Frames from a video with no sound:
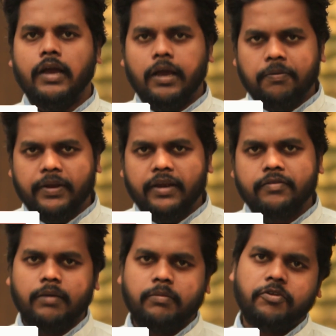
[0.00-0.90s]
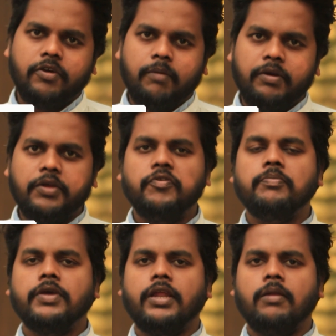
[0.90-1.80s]
হাই ফ্রেন্ডস আমি জয় আমার
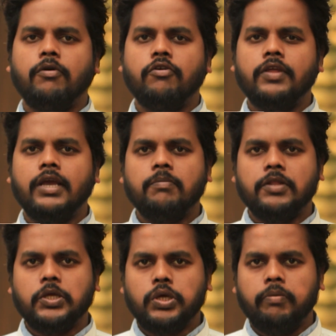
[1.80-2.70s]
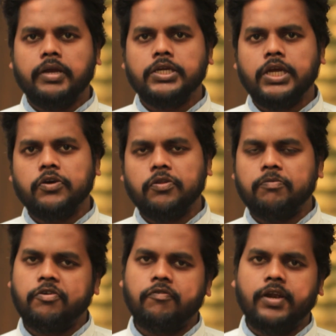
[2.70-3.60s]
ইউটিউব চ্যানেল পক্ষ থেকে আপনাদের সবাইকে স্বাগতম
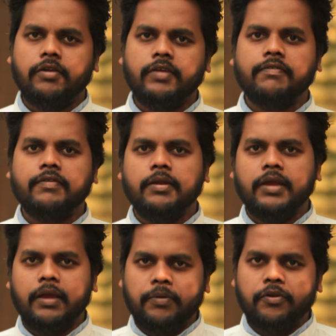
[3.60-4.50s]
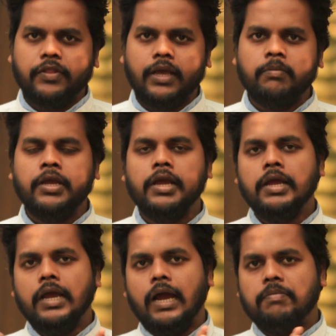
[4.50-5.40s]
সো ফ্রেন্ডস আজকের এই ভিডিওতে আমি
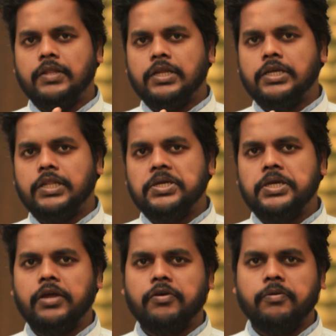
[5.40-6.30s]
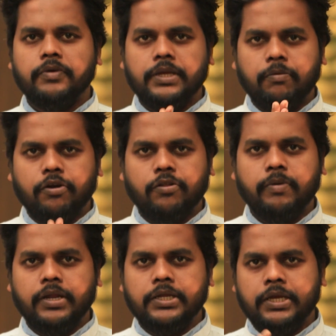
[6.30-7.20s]
আপনাদের সাথে শেয়ার করব যে
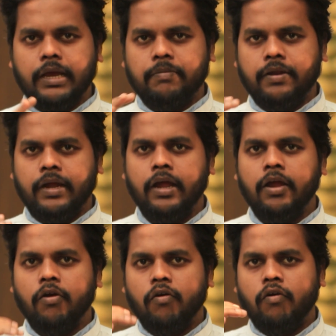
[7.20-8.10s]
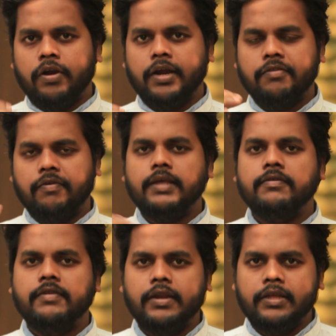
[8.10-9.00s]
বর্তমানে যে আপনারা হনার্স
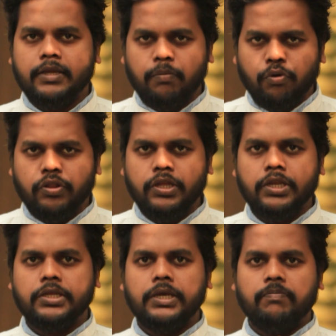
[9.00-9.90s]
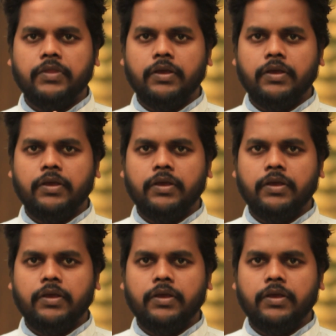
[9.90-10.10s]
ফার্স্ট ইয়ারে যে ভর্তির যে